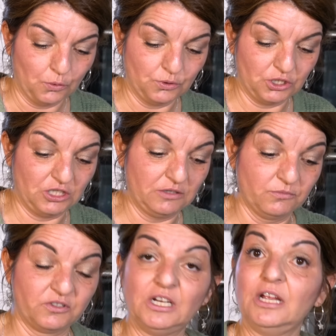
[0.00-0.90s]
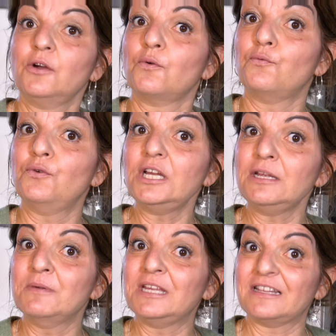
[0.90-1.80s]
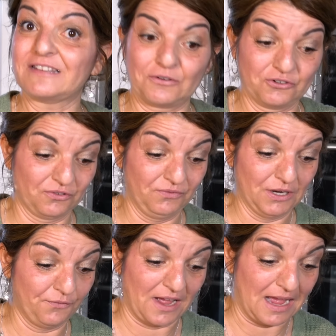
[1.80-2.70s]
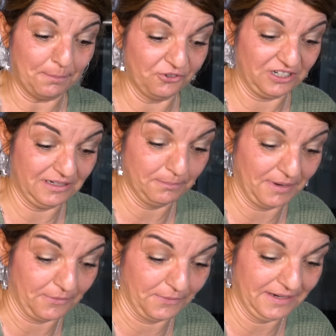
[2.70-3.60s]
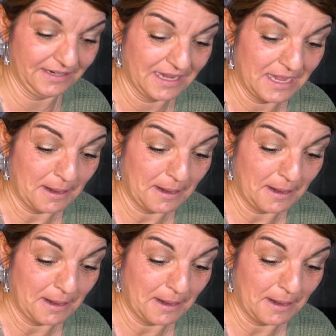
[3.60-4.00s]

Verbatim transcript: Und in diesem Sinne würde ich mich jetzt auch schon wieder verabschieden bei euch.